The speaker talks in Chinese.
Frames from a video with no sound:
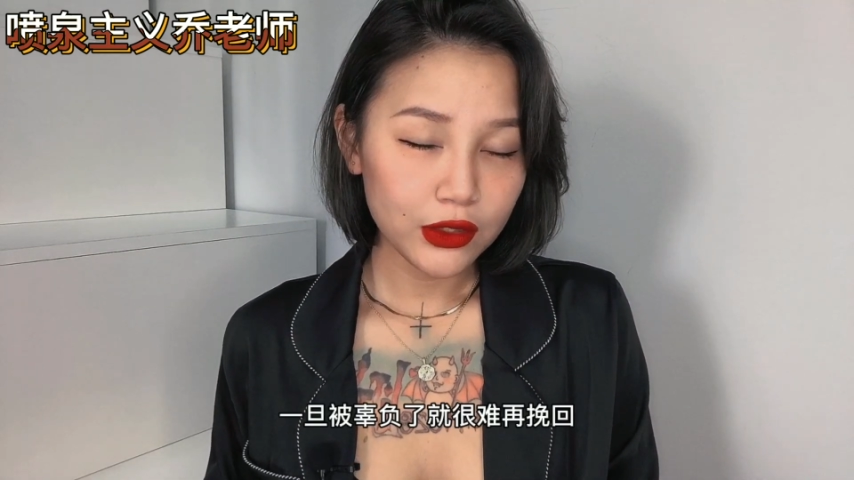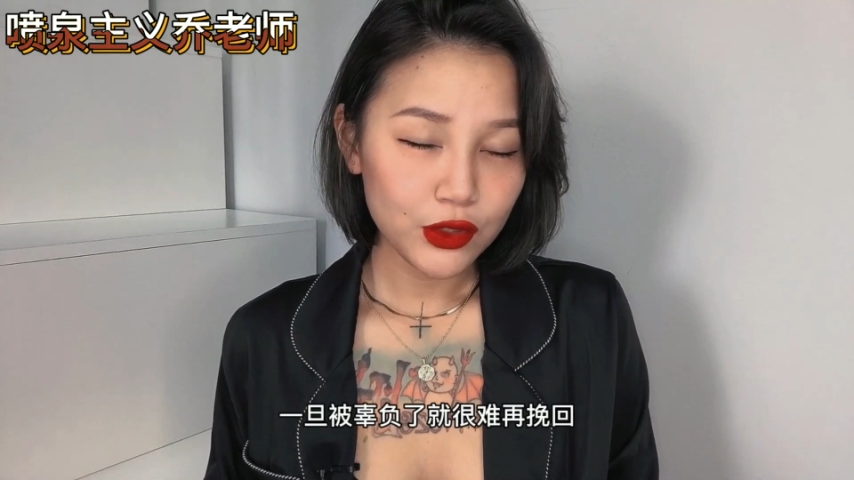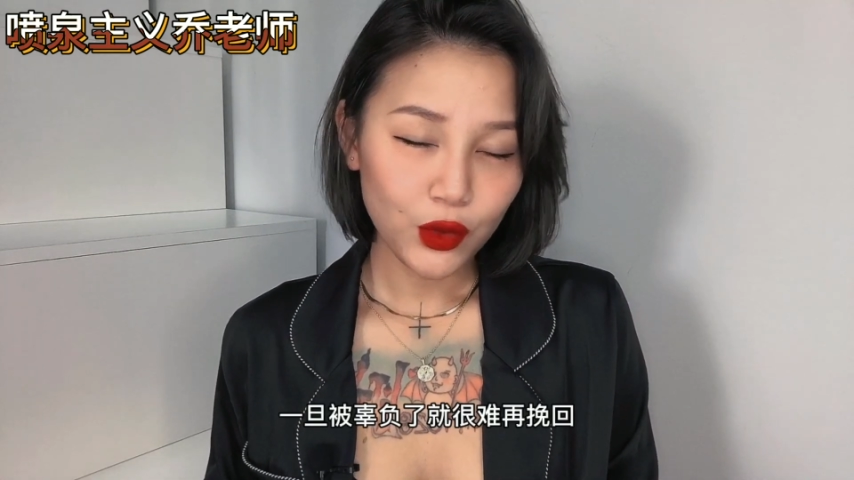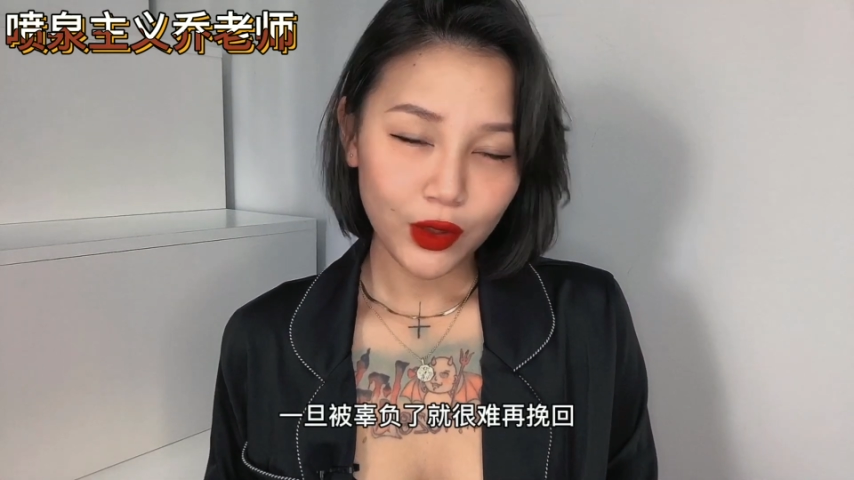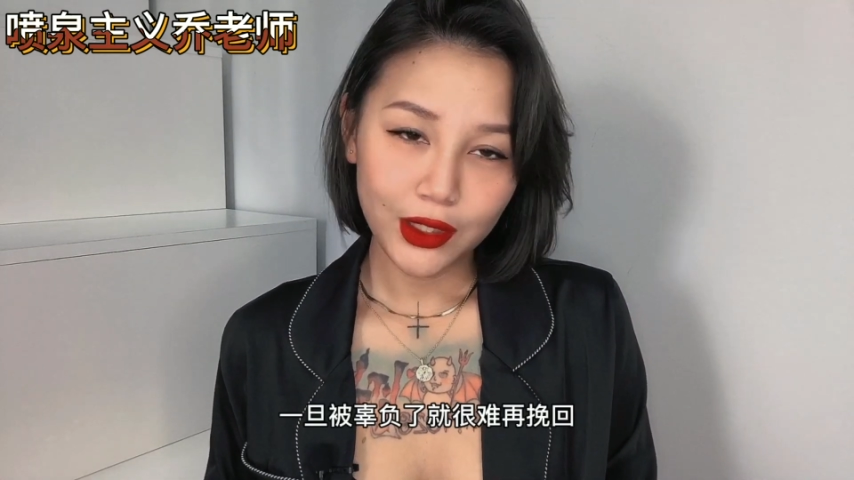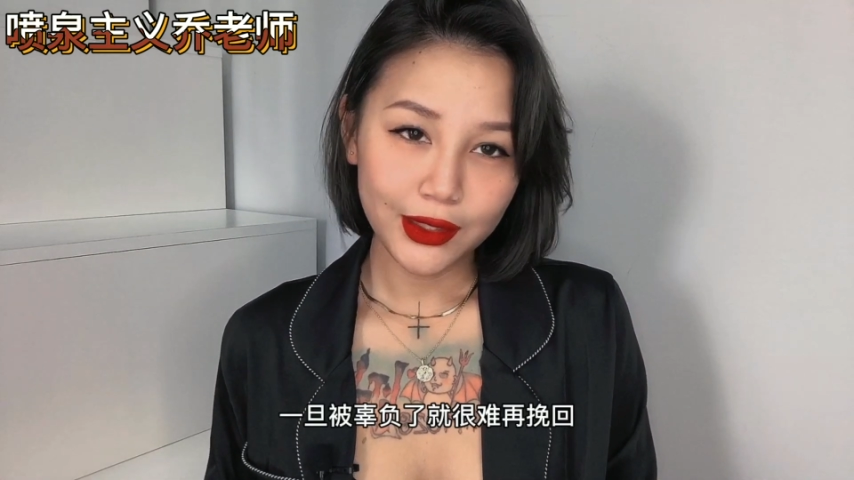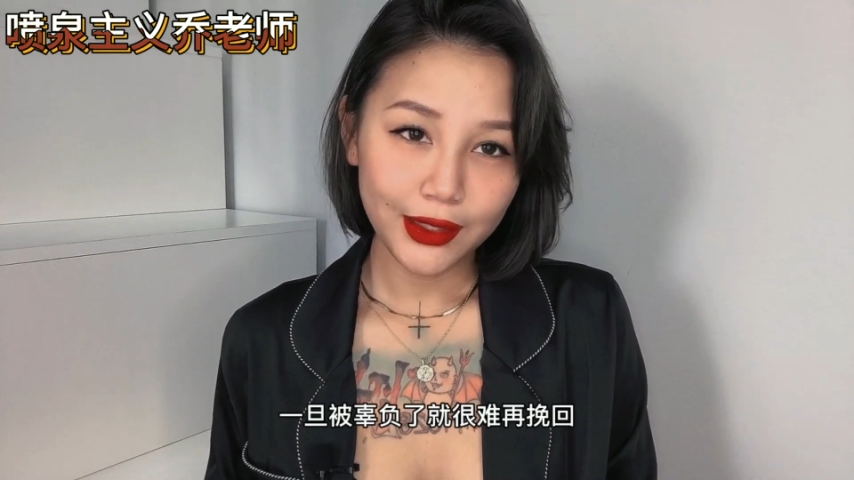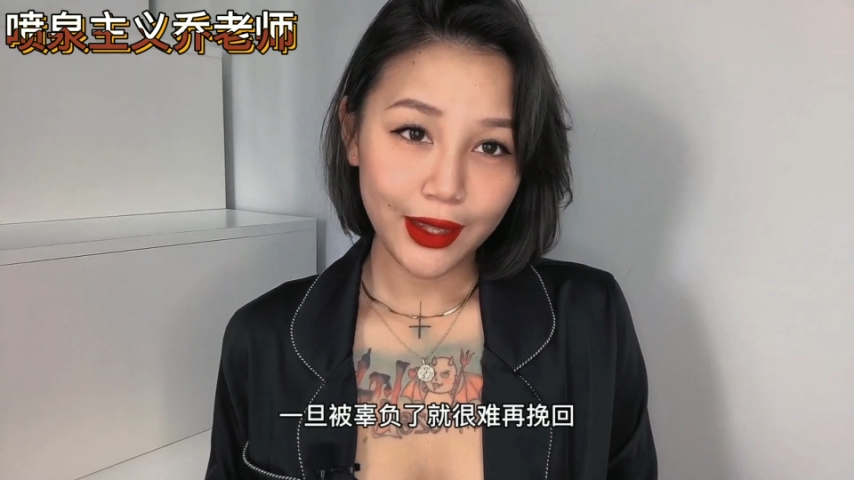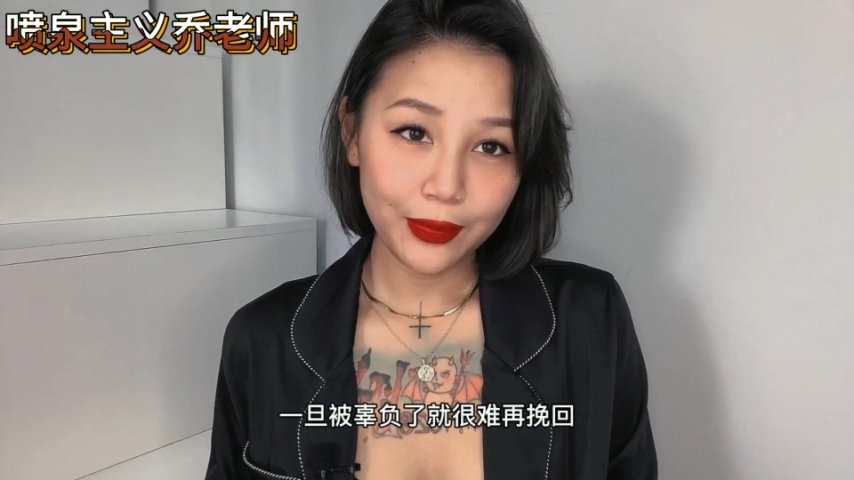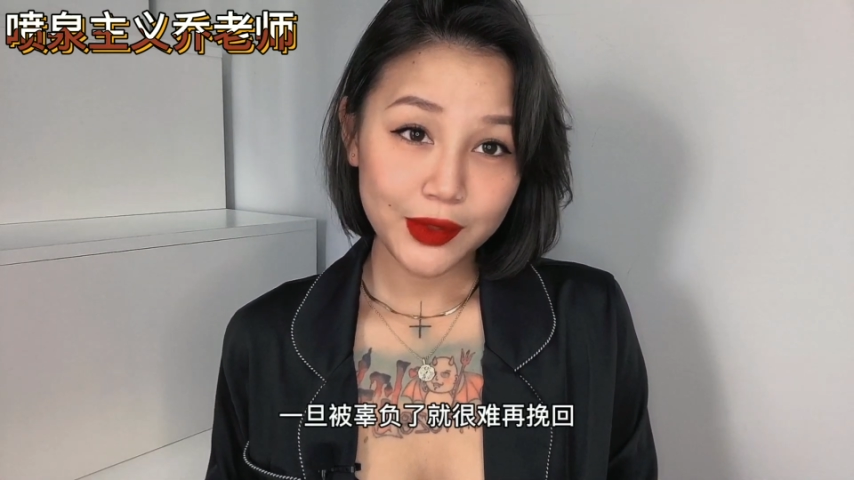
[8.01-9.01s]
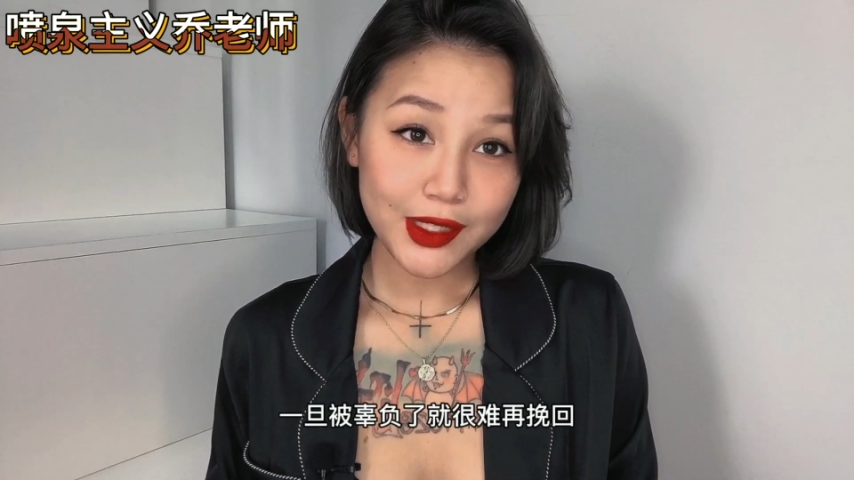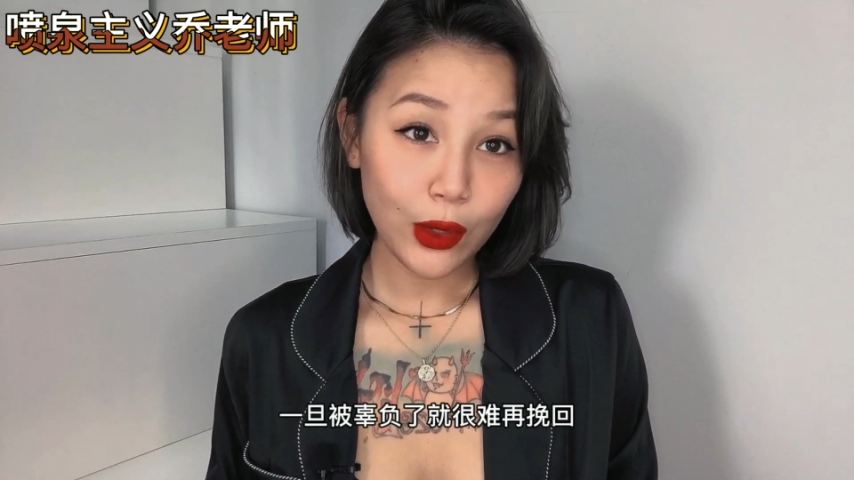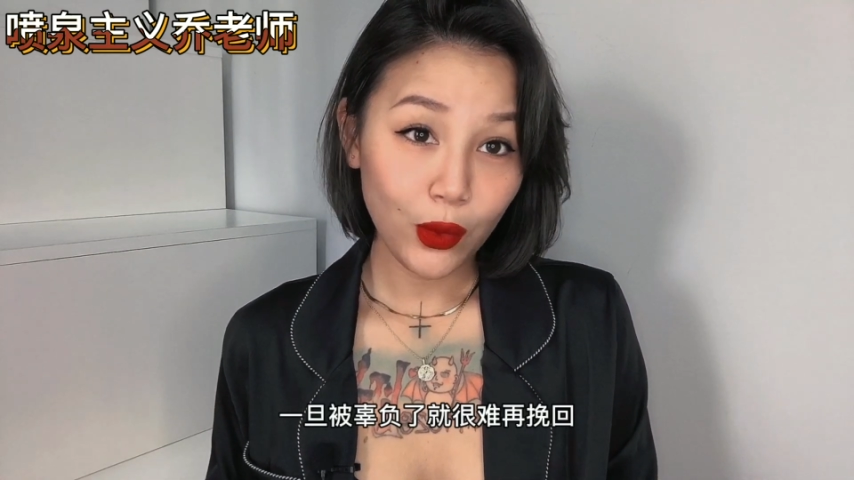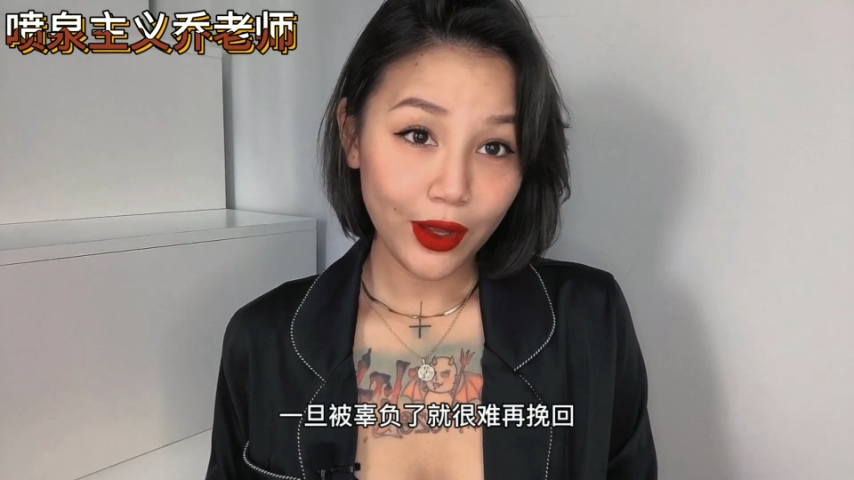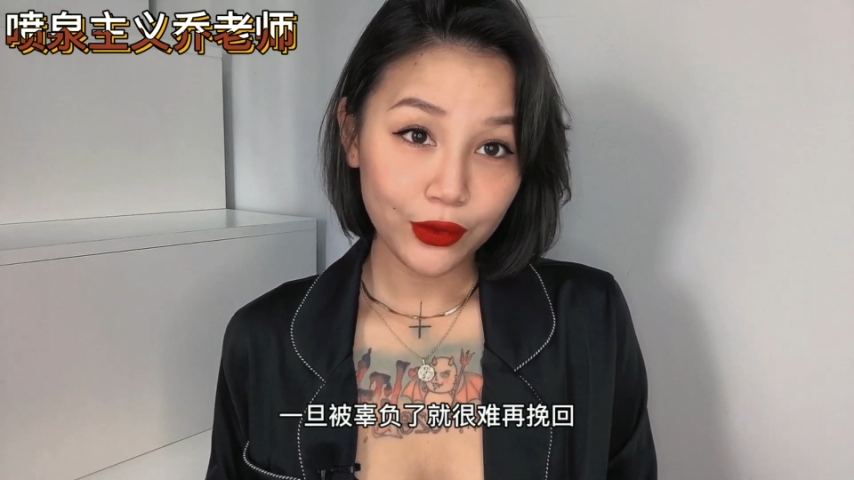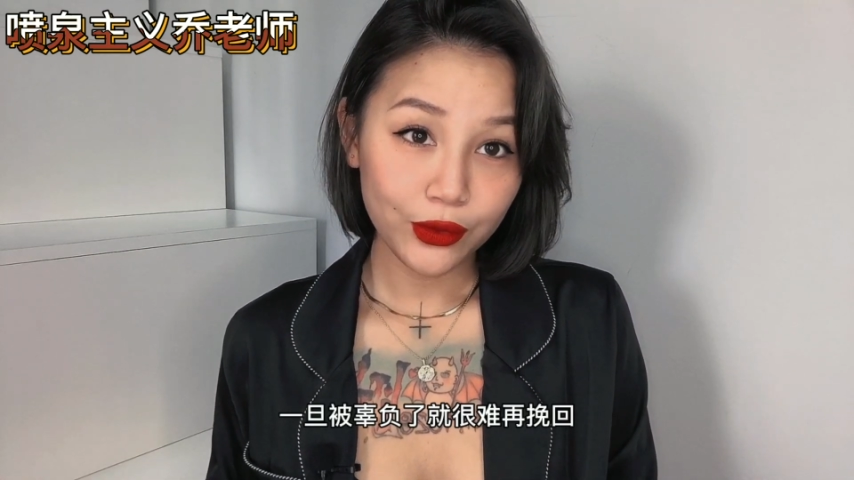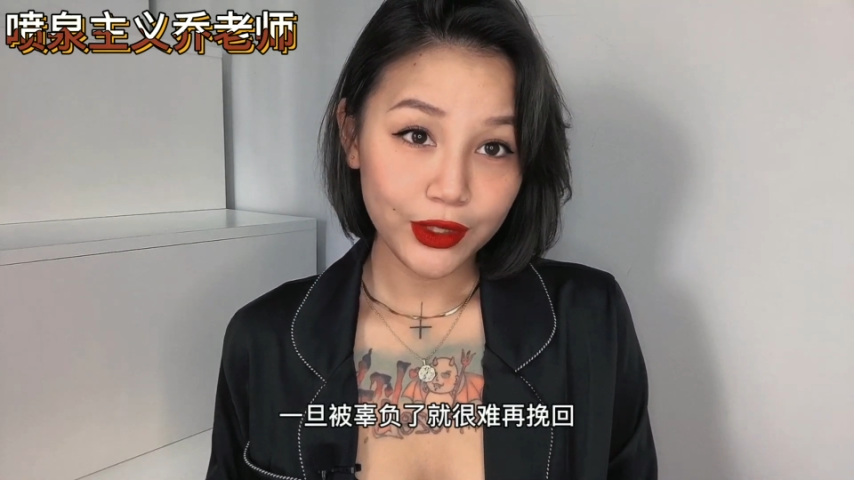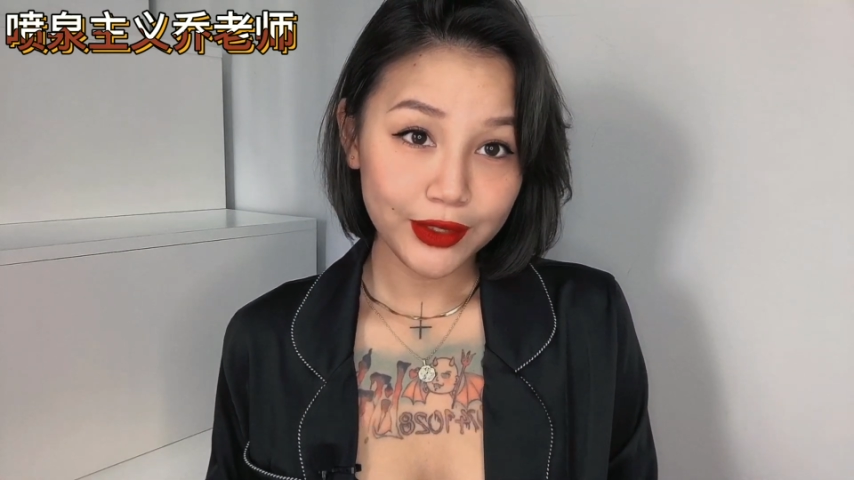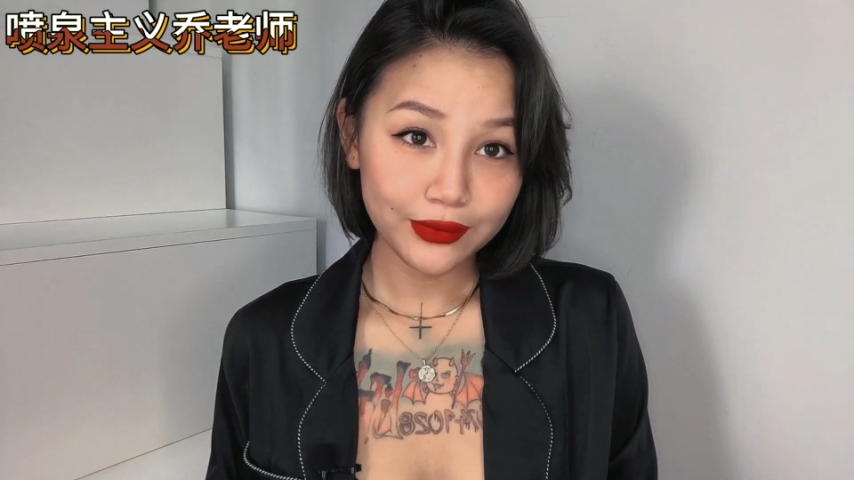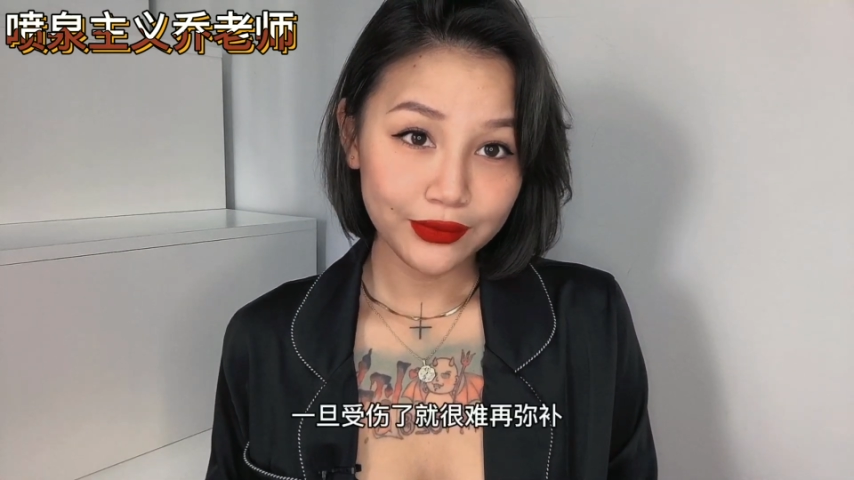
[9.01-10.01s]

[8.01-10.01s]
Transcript: 就很难再挽回；